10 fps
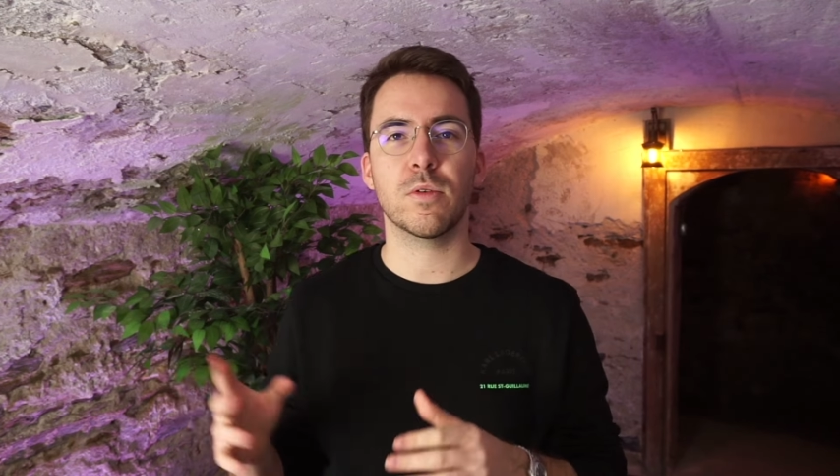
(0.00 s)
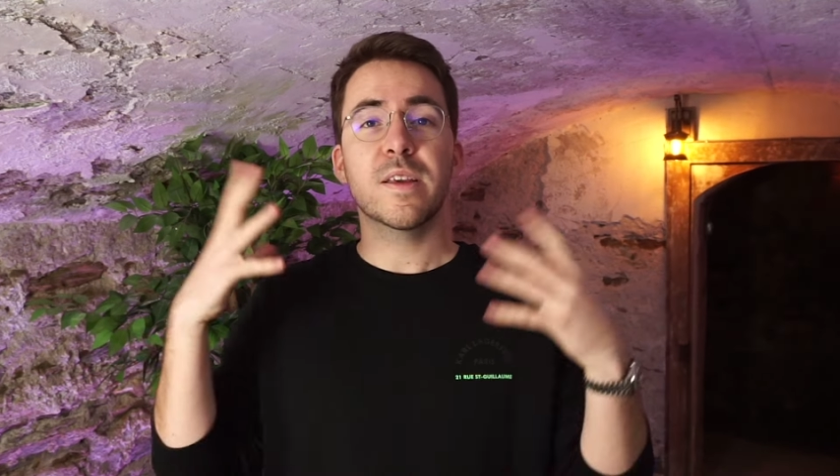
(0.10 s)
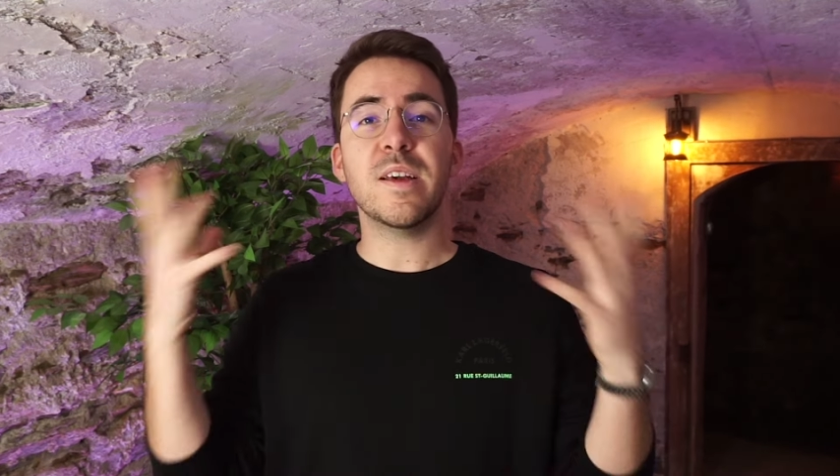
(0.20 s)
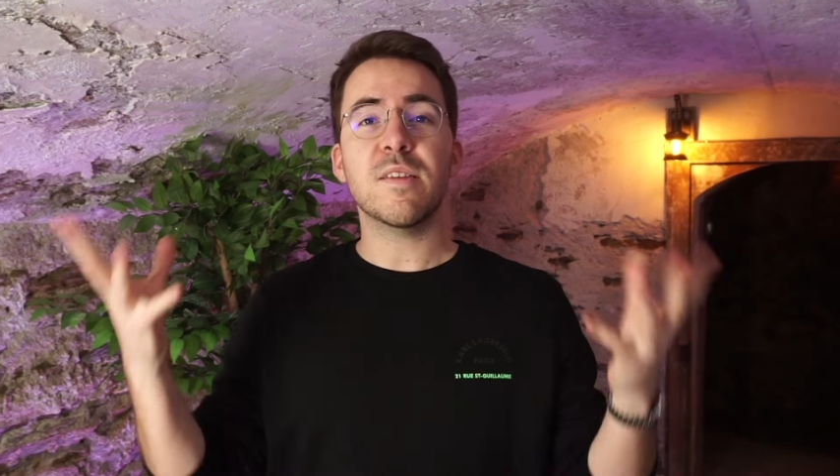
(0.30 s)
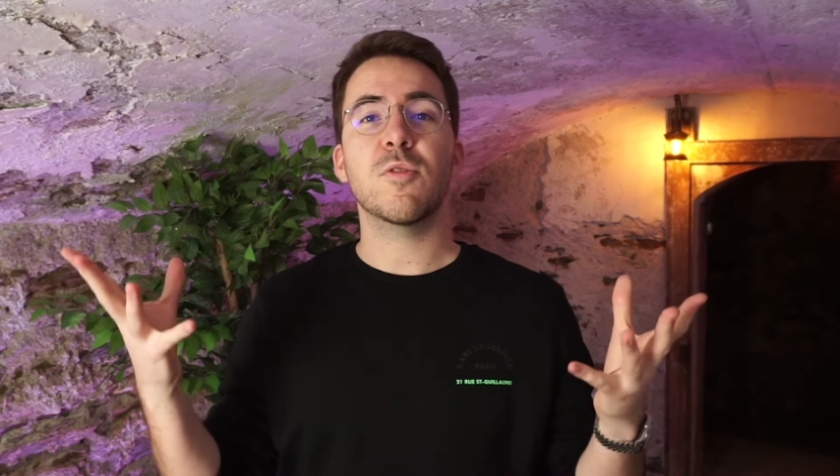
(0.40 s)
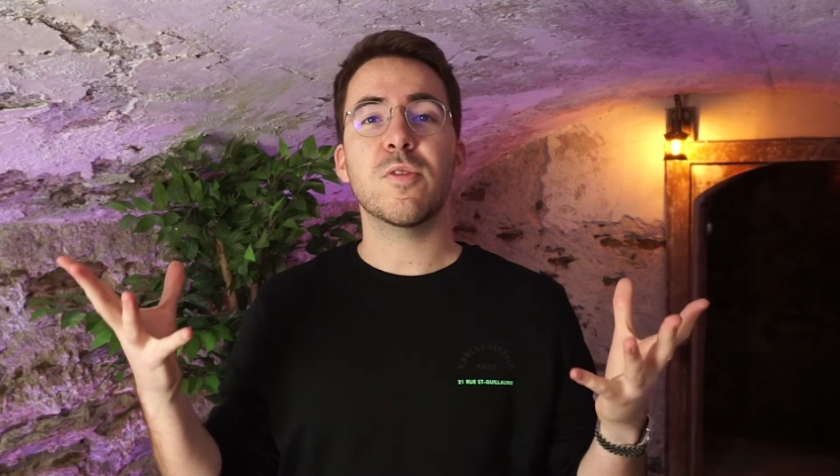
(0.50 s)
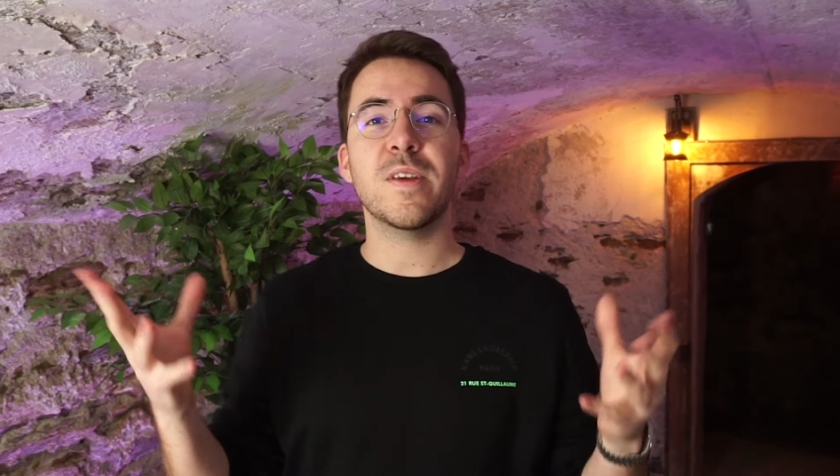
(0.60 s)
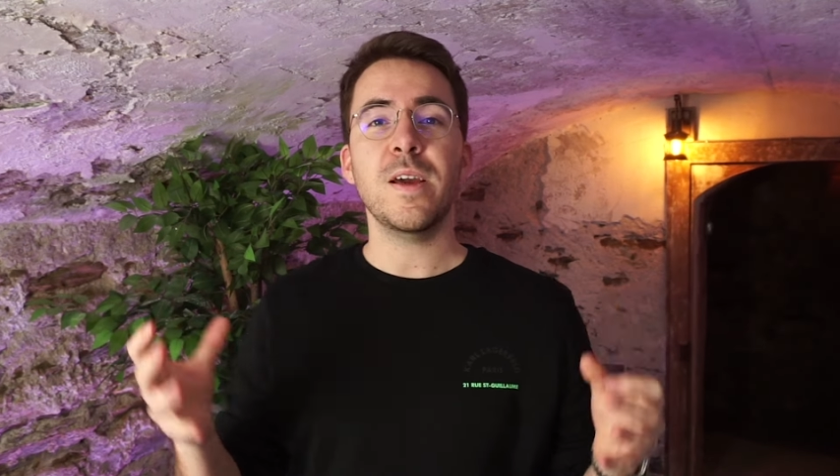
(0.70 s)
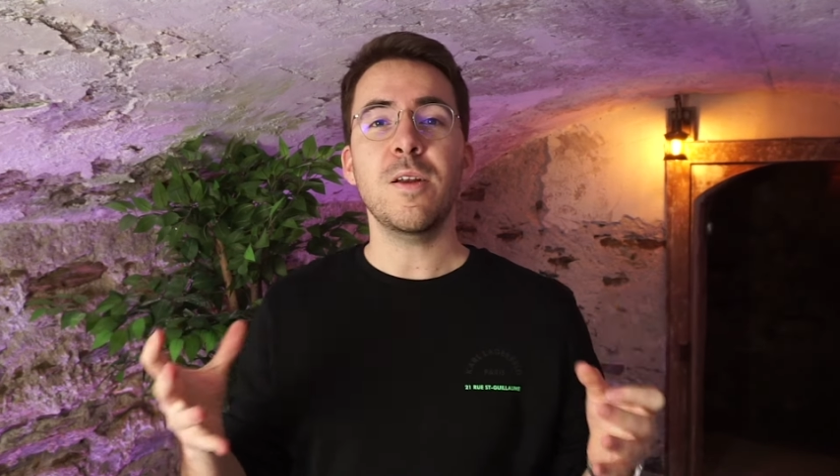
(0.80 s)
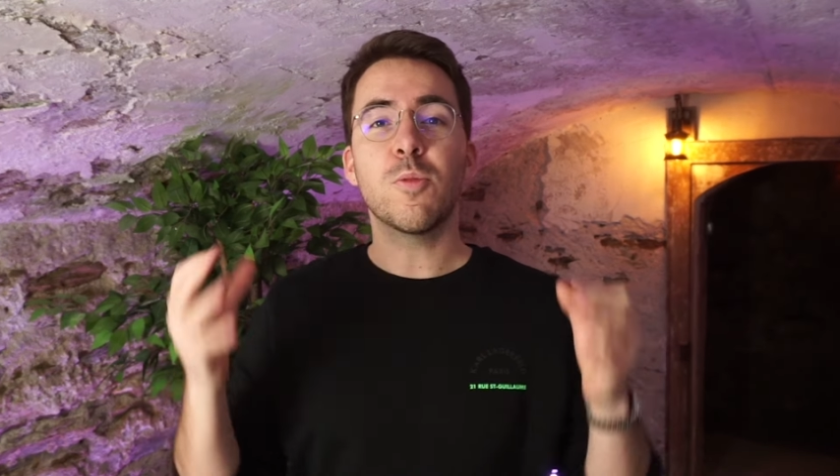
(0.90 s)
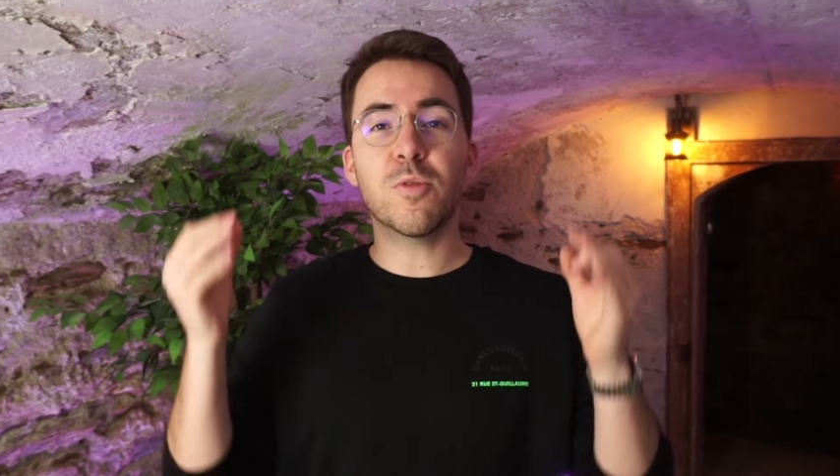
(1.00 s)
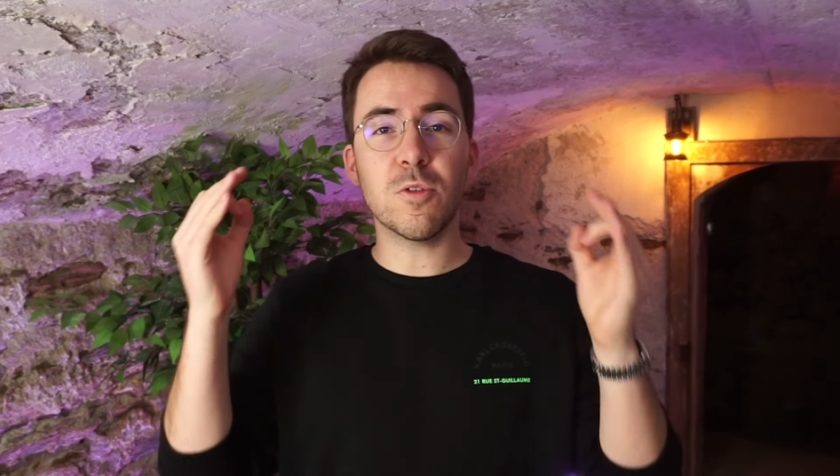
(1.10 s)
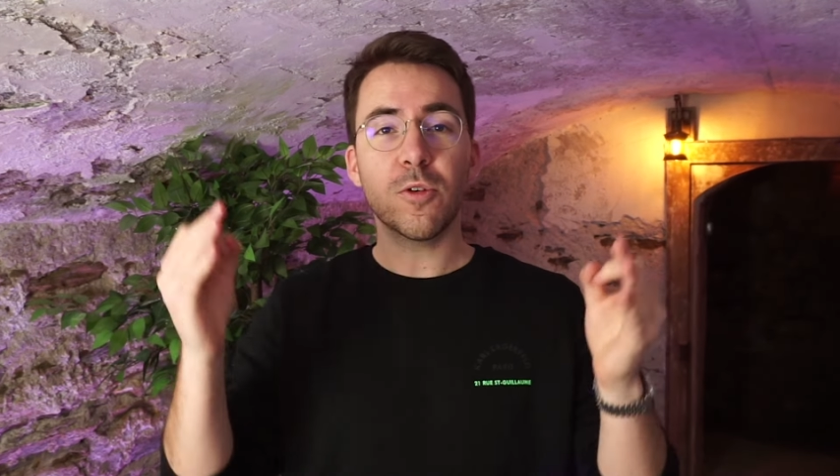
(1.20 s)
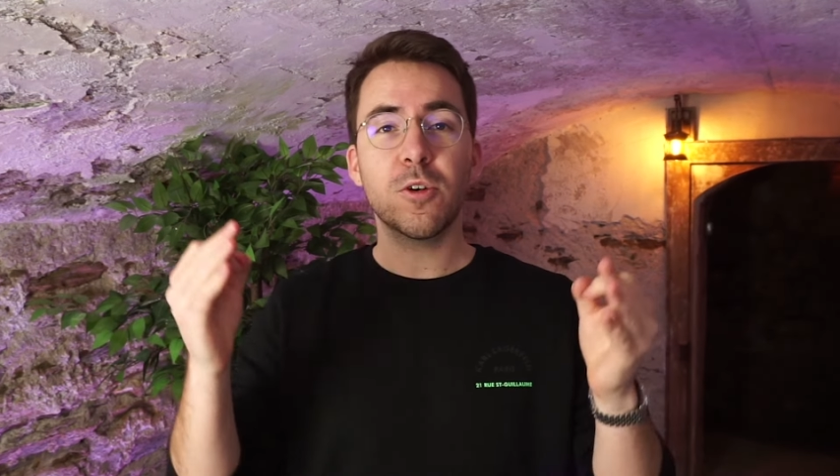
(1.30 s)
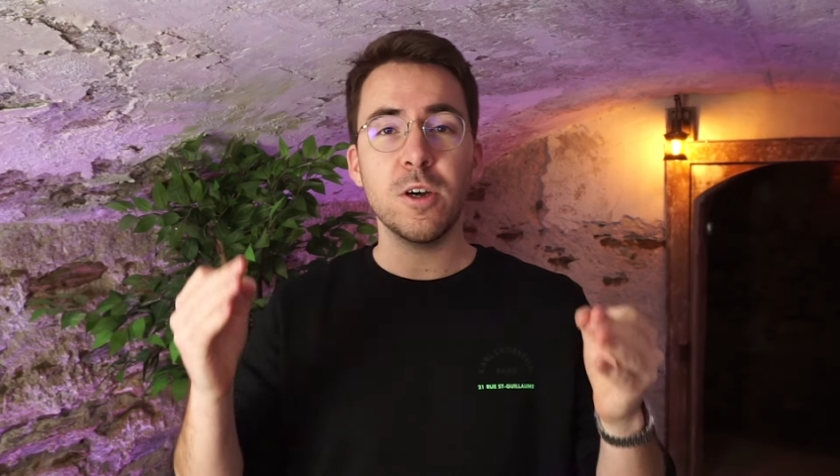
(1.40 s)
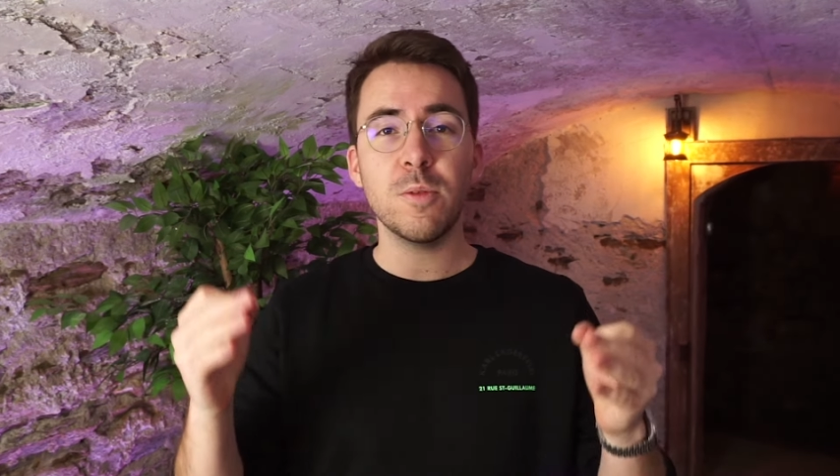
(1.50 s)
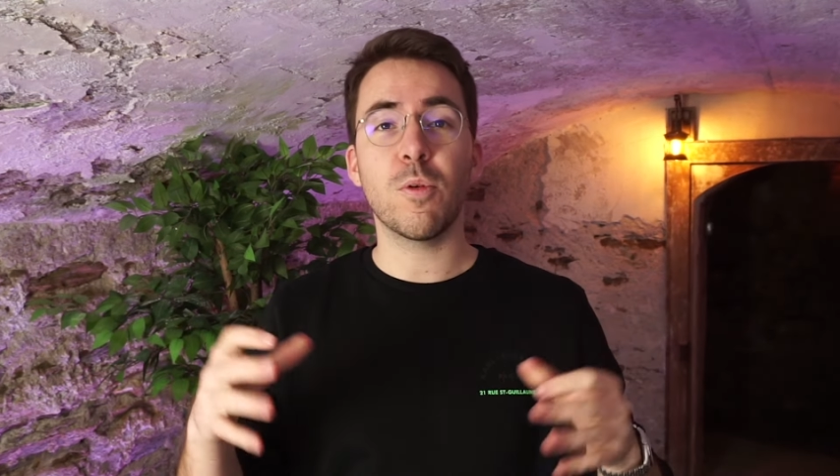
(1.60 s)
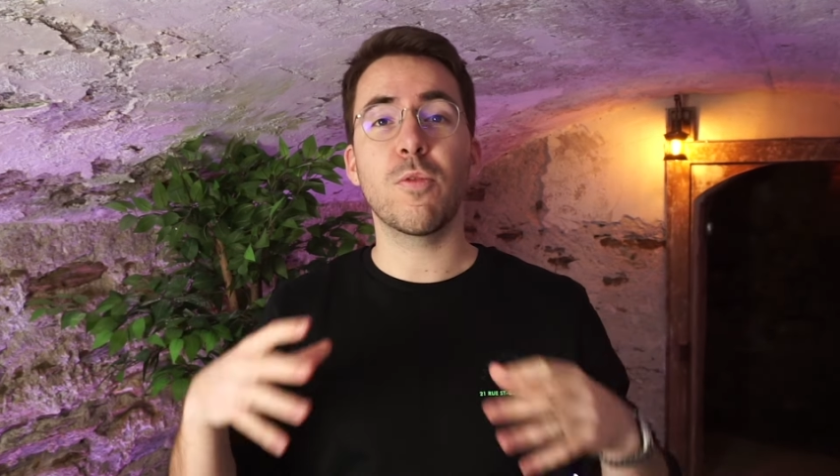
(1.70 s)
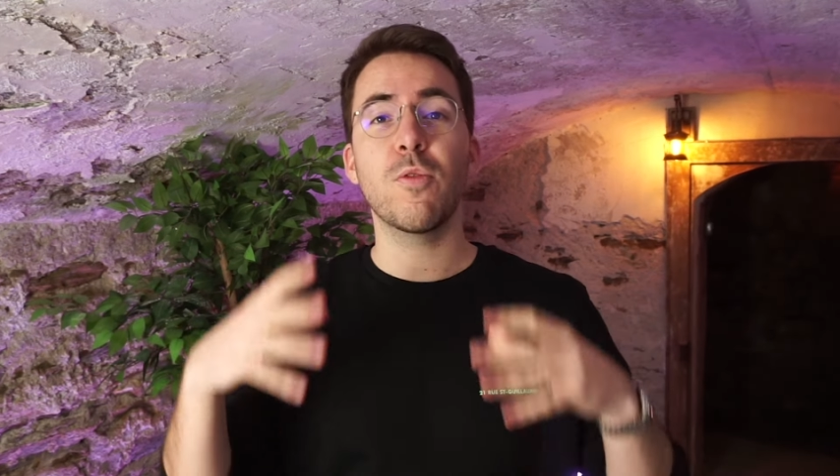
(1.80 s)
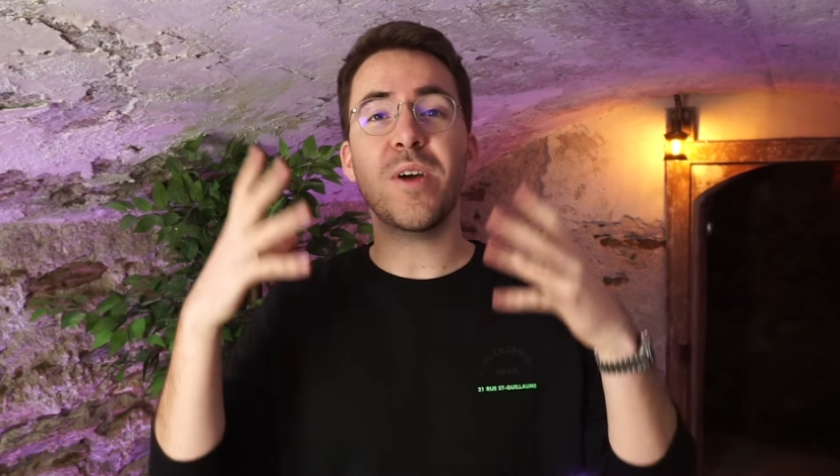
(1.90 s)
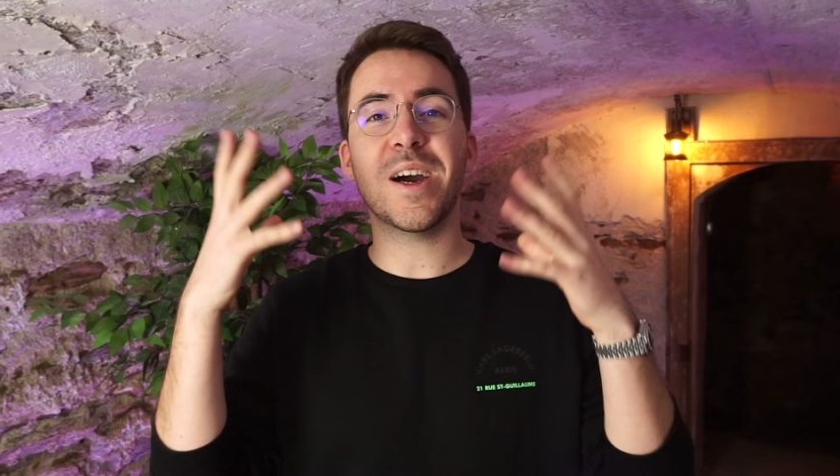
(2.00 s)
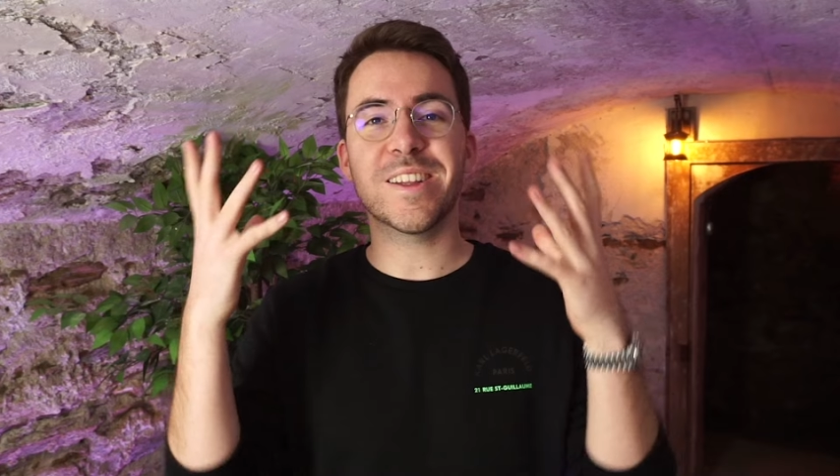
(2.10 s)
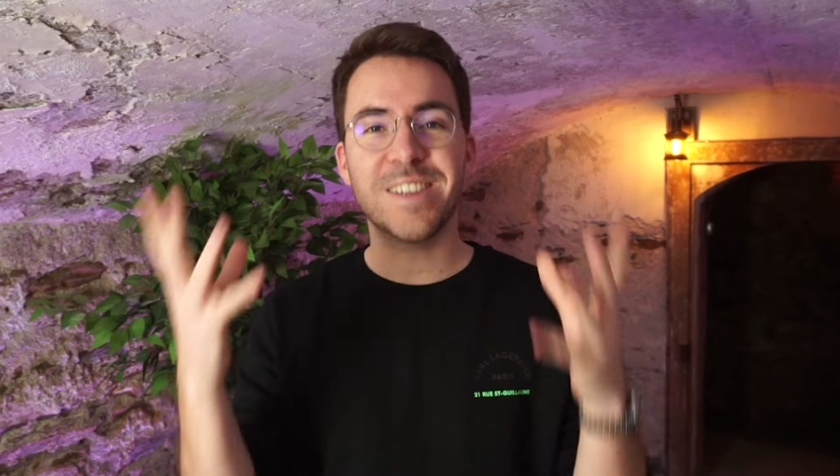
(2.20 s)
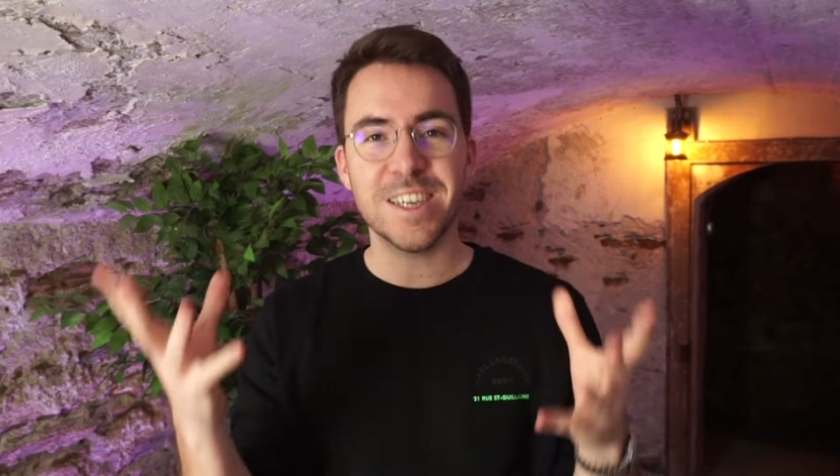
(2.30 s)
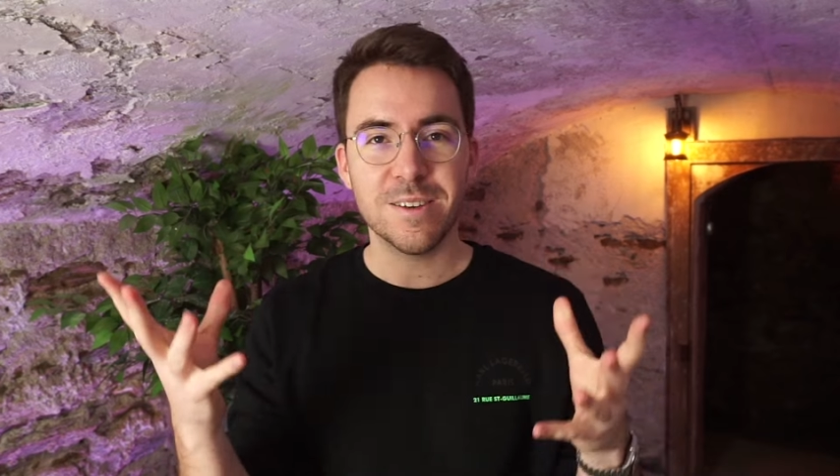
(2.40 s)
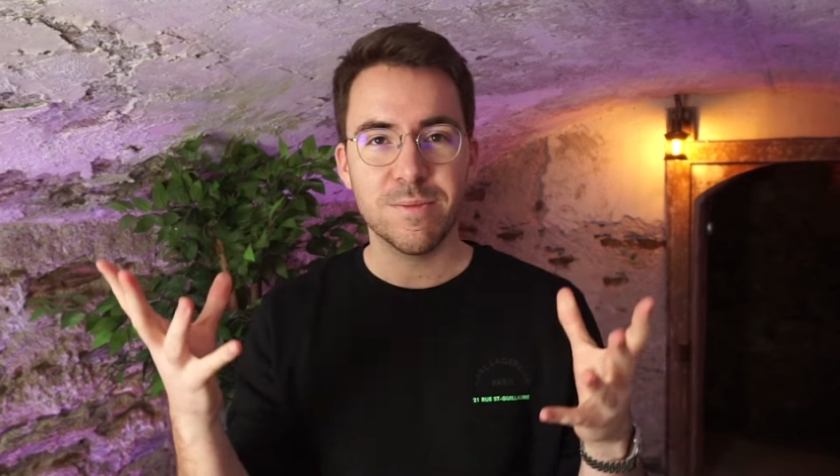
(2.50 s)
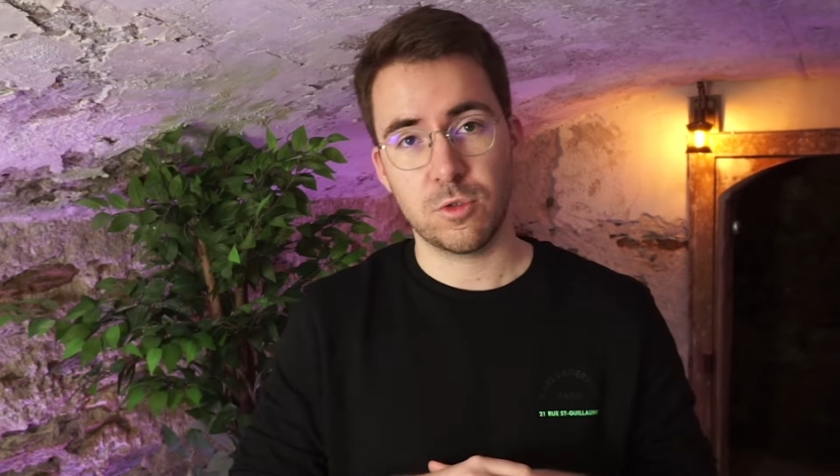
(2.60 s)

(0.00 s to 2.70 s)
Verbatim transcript: qu'est-ce que c'est le pseudocode pour vous faire un thé